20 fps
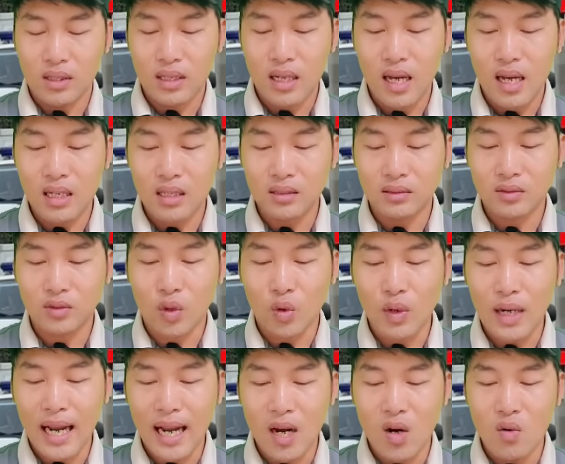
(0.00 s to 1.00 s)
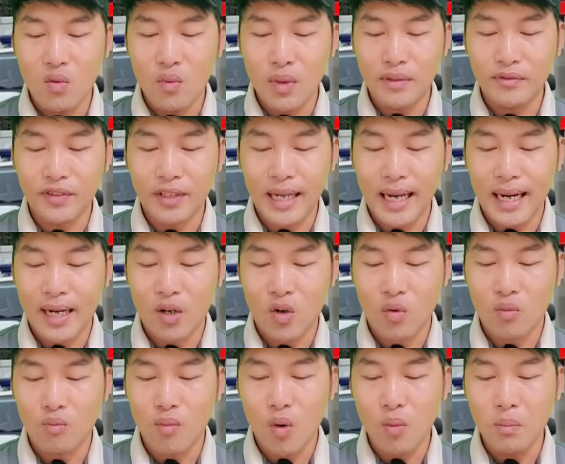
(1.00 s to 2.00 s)
đơn tố cáo nguyễn phương hằng
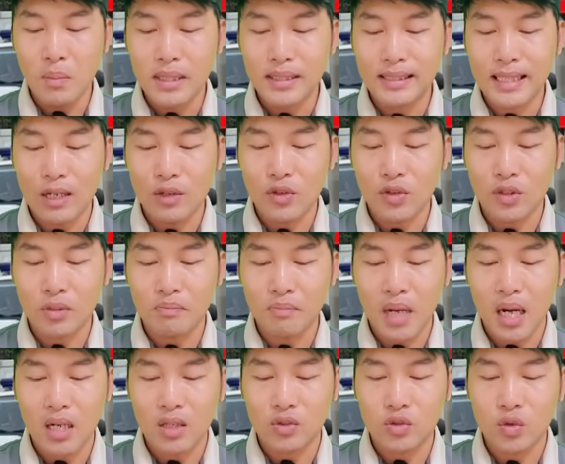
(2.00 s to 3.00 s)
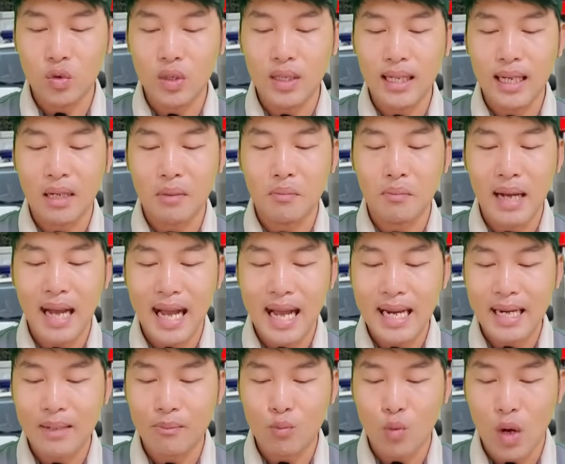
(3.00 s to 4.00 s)
cùng 46 youtuber suốt gần
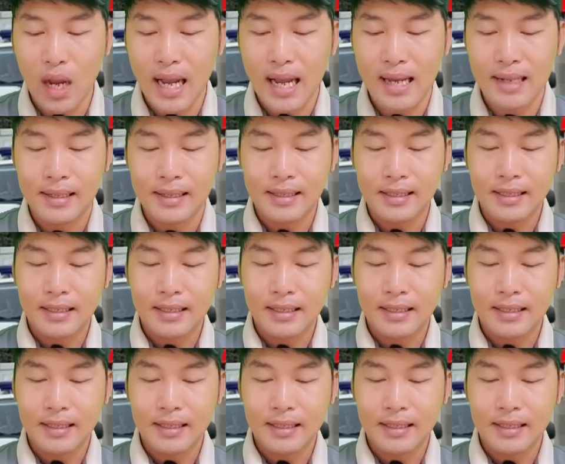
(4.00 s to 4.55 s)
3 năm qua